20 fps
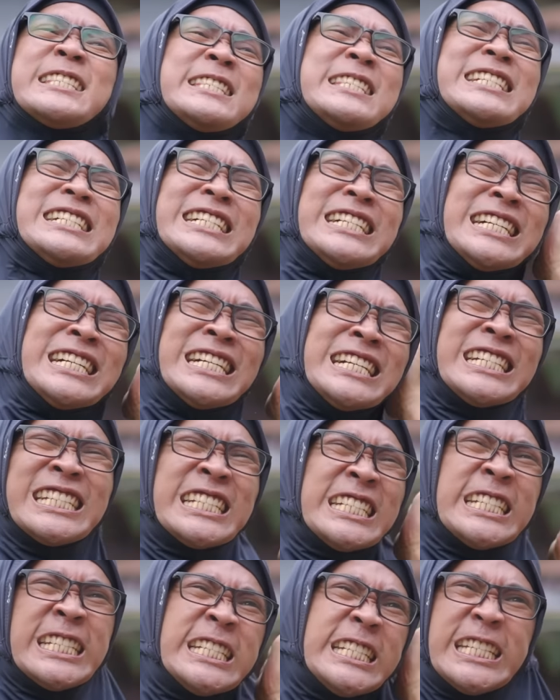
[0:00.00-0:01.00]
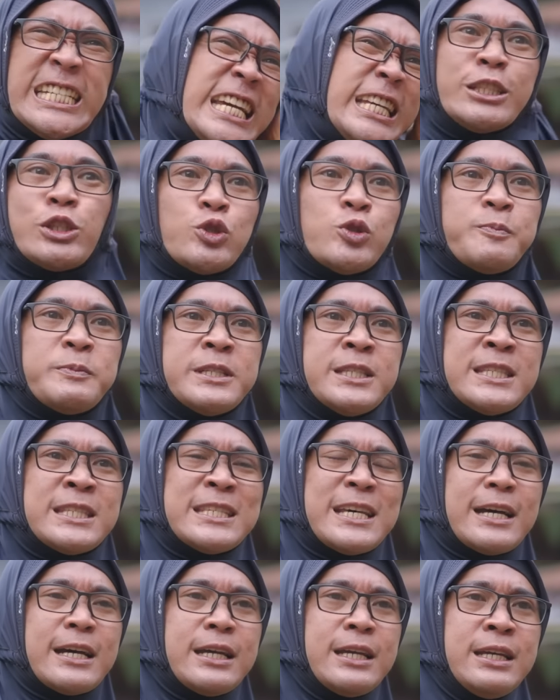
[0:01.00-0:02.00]
Sakit kuping
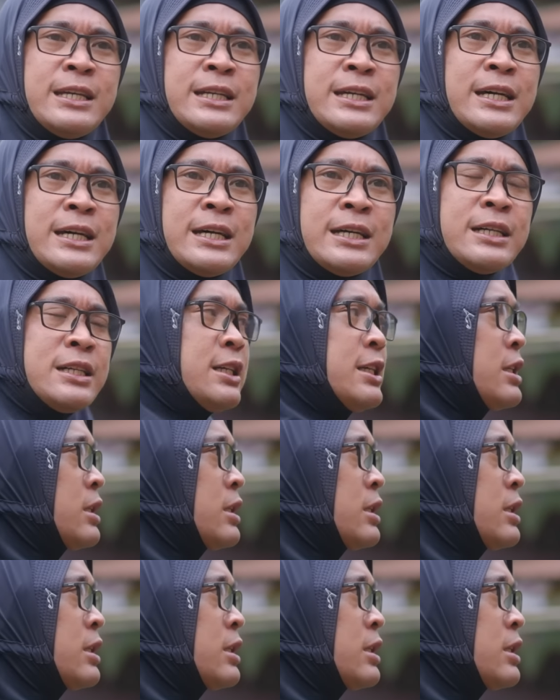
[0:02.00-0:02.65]
saya.